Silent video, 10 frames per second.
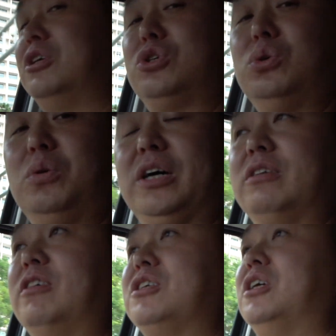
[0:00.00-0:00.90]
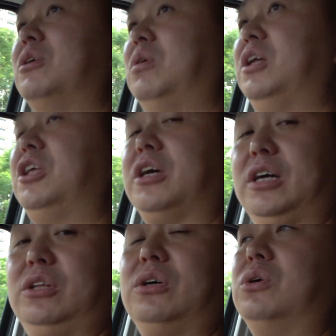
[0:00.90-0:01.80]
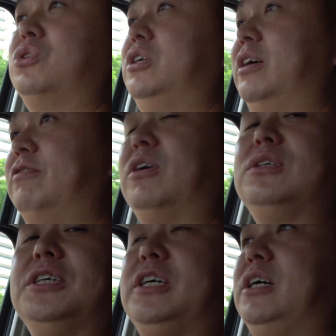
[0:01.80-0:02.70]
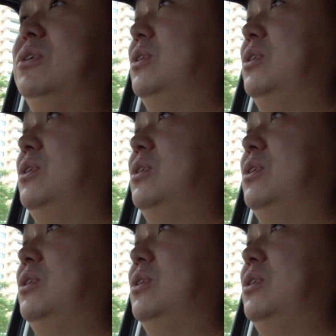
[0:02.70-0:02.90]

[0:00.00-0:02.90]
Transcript: 一个冲外的房间的话，你应该能够直接在房间看游